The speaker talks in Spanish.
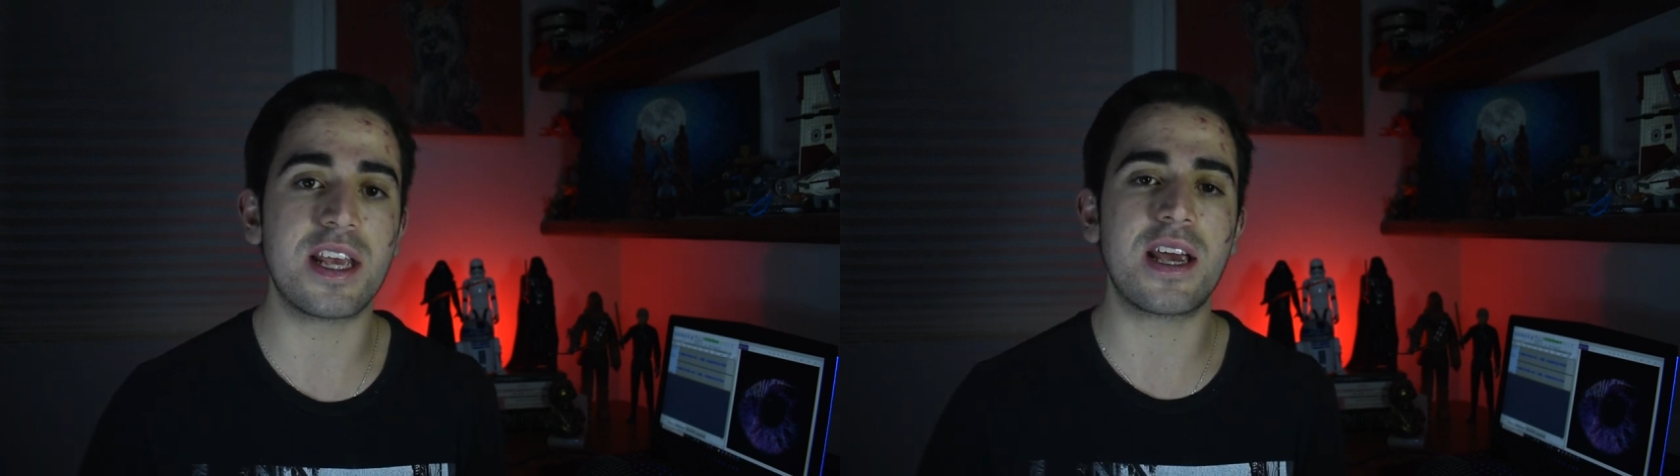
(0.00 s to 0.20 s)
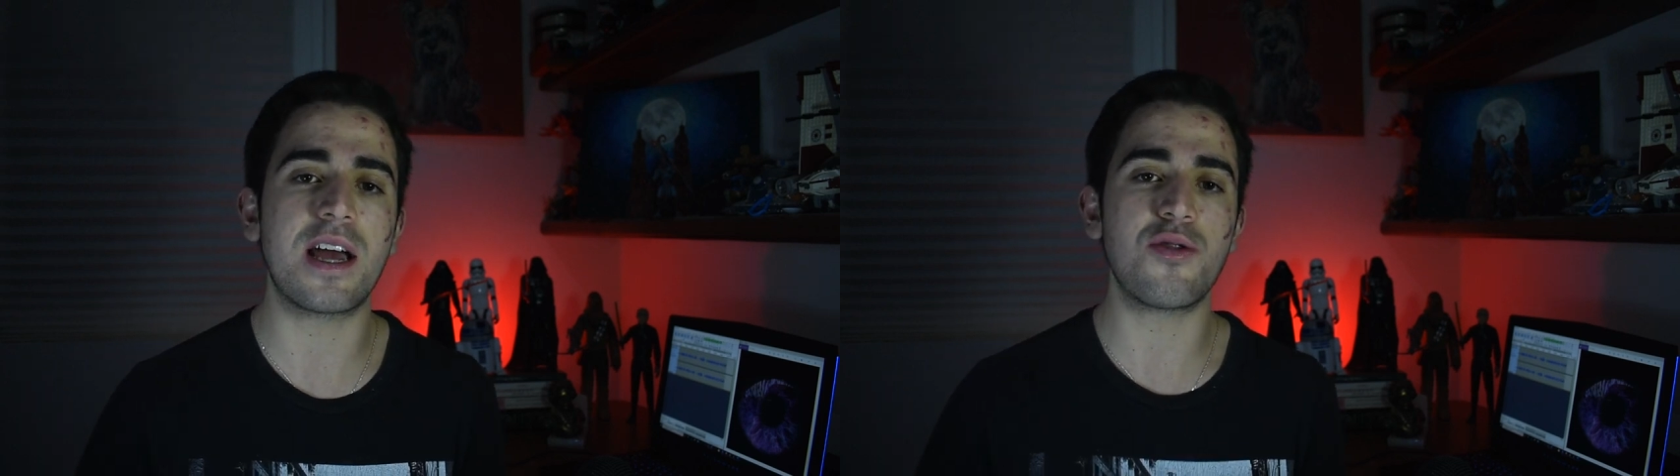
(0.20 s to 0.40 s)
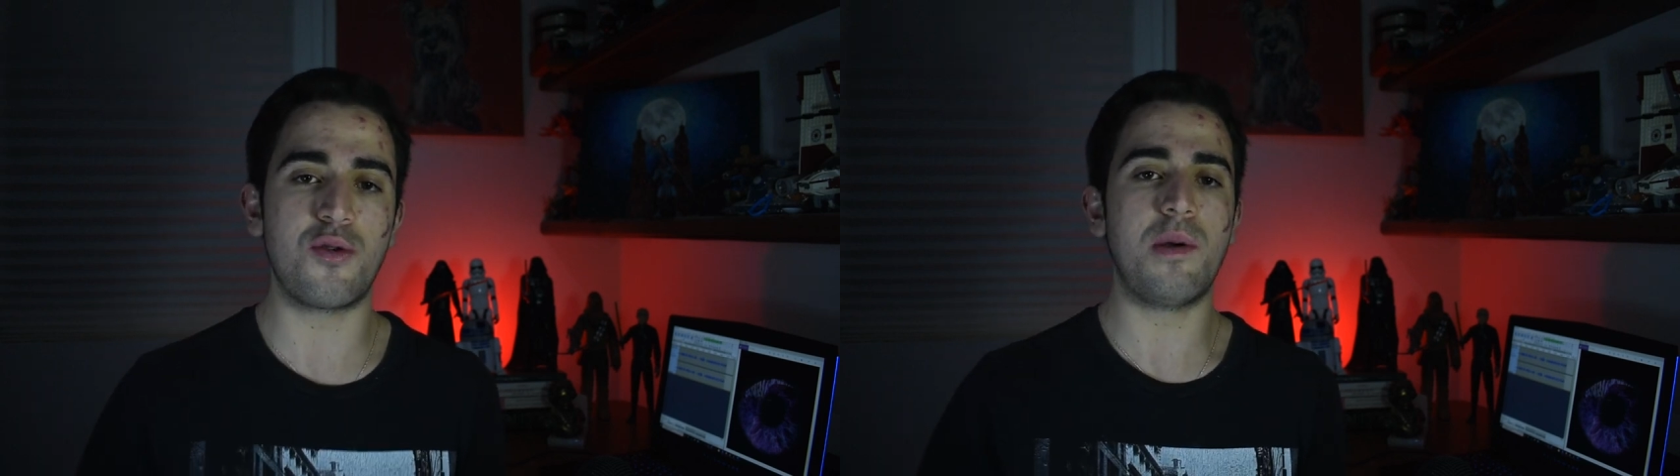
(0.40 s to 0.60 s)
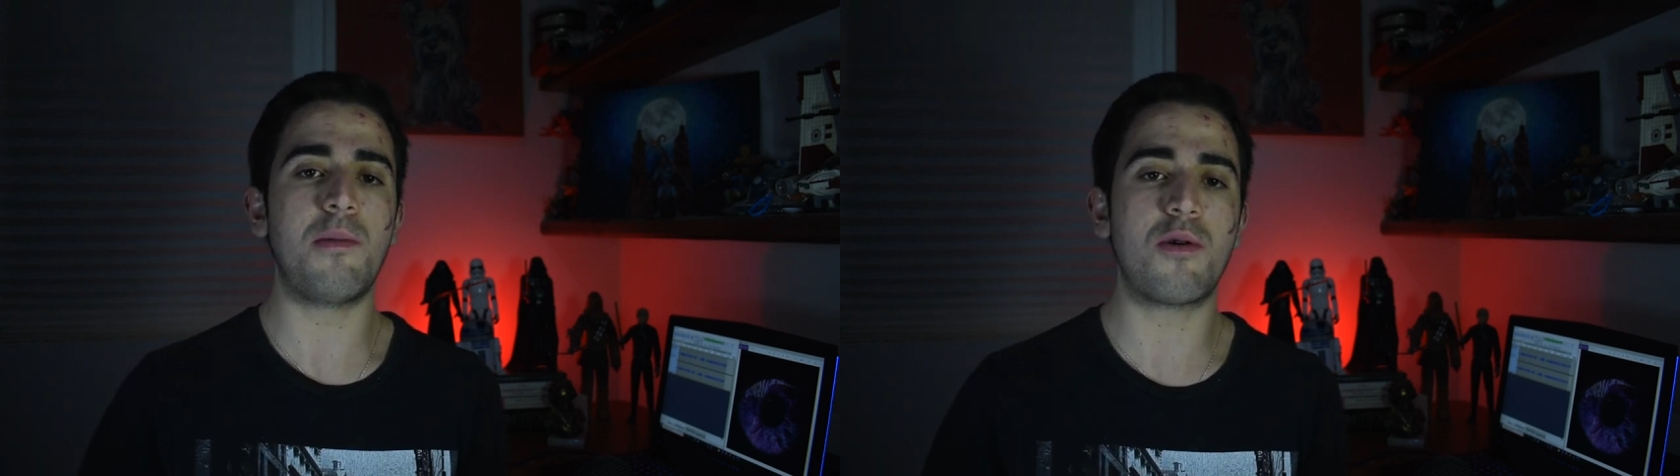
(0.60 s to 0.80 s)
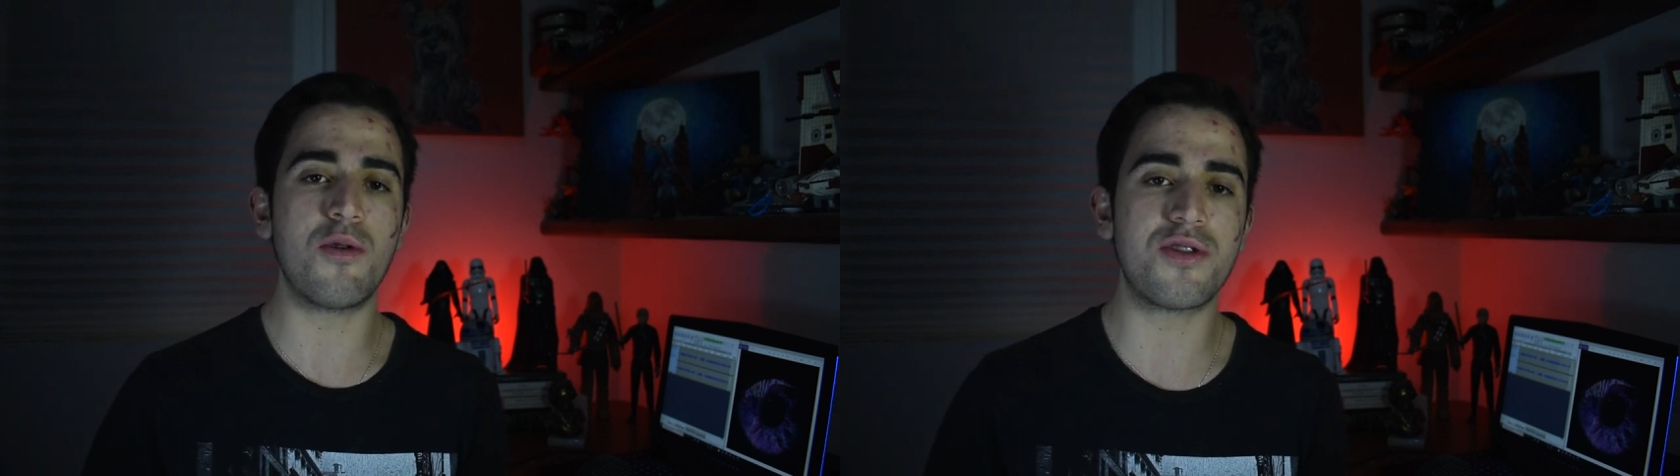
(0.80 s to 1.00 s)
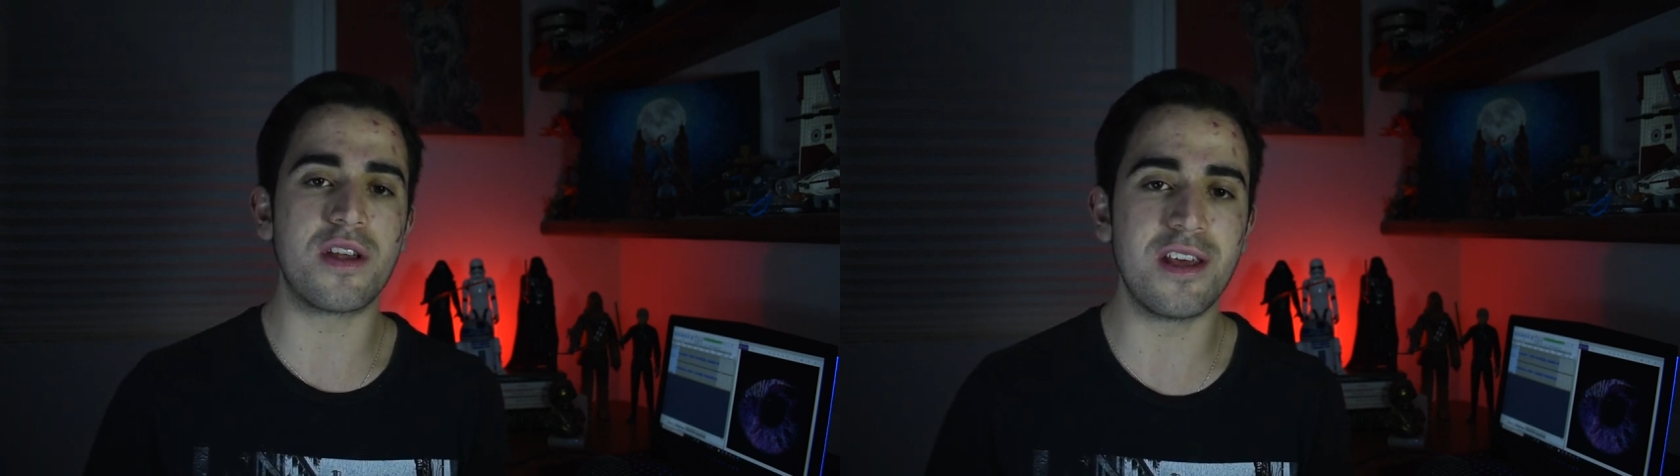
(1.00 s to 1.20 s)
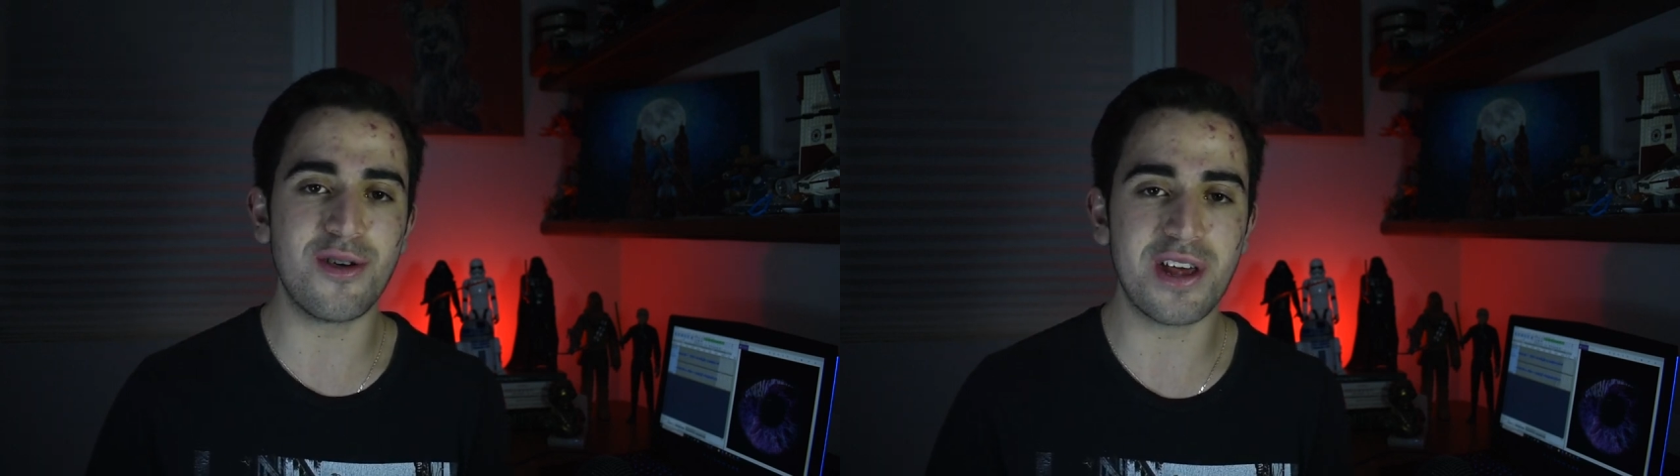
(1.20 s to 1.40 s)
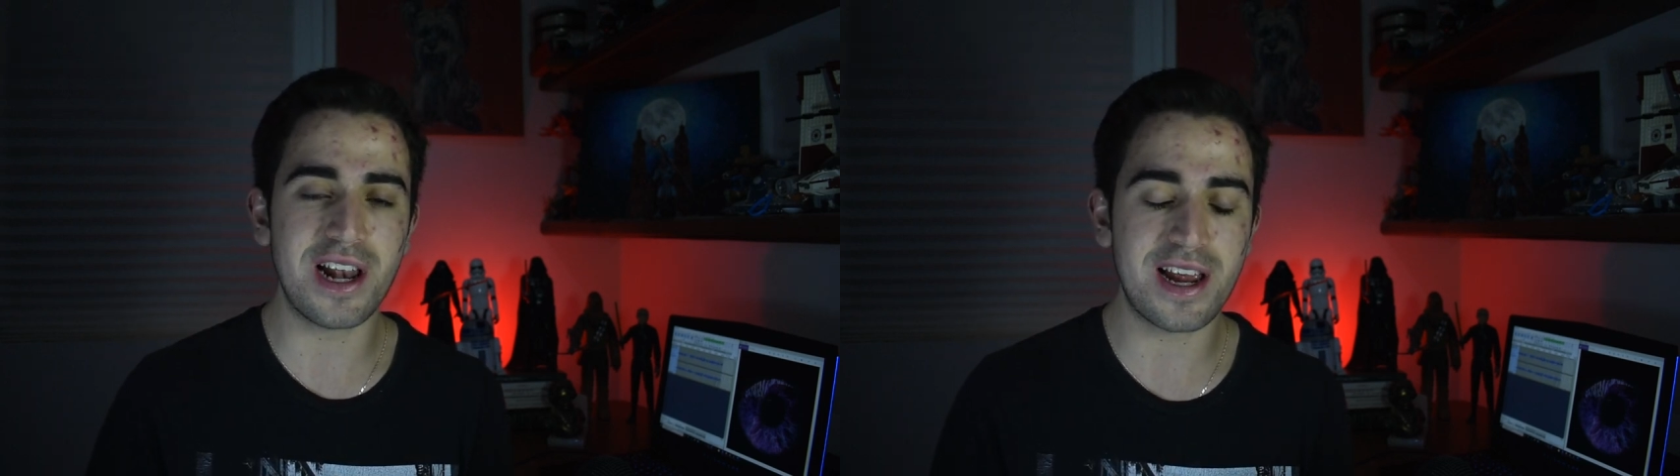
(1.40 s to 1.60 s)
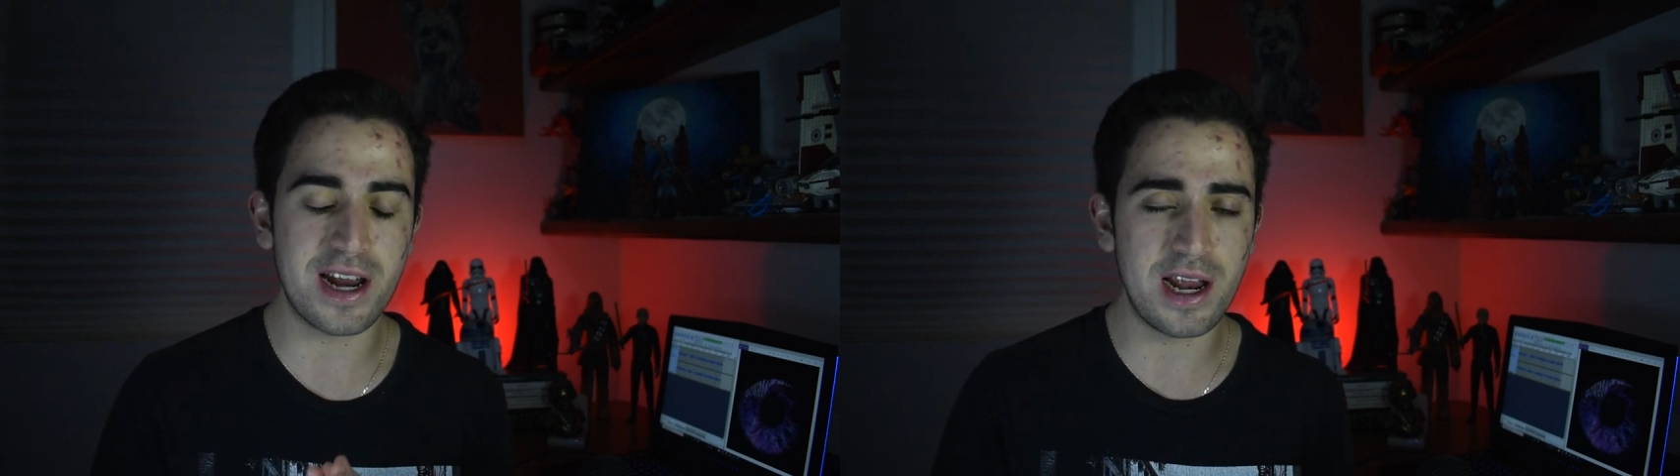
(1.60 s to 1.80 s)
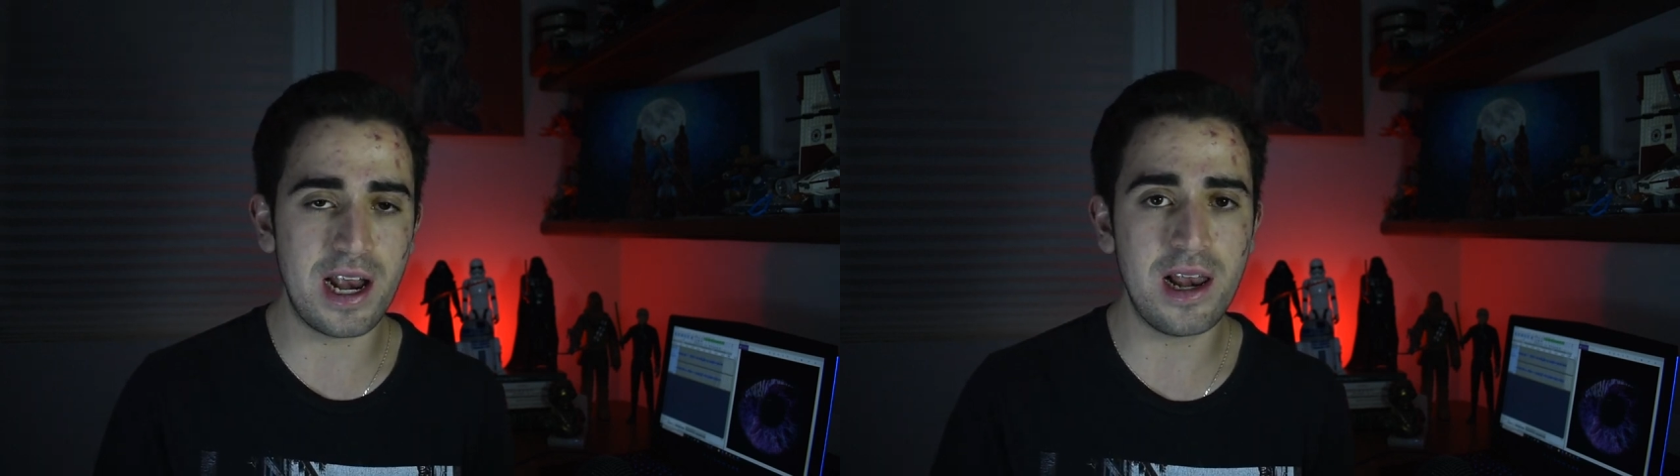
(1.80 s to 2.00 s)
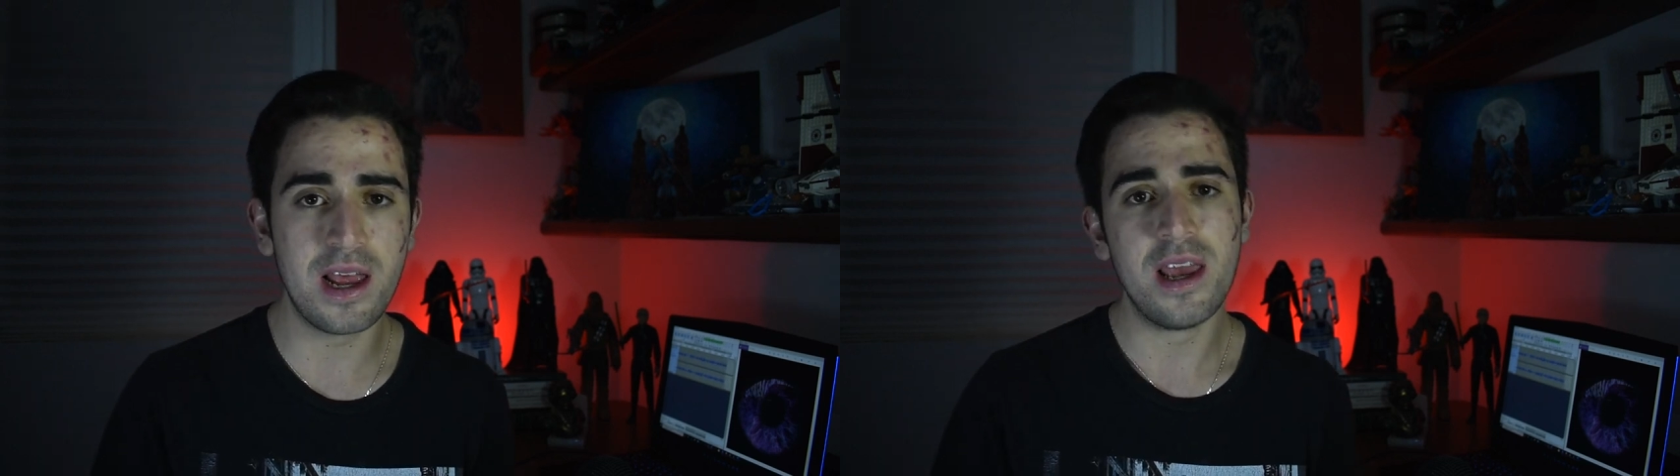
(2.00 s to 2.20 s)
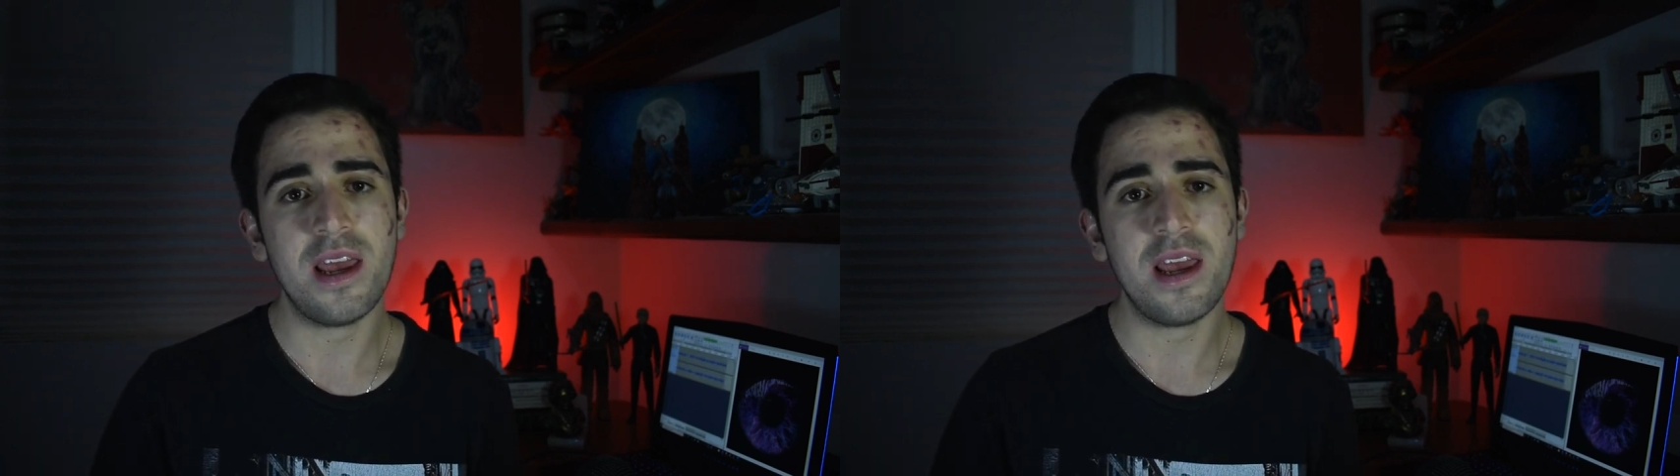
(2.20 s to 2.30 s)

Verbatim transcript: llegando nuevo contenido del canal.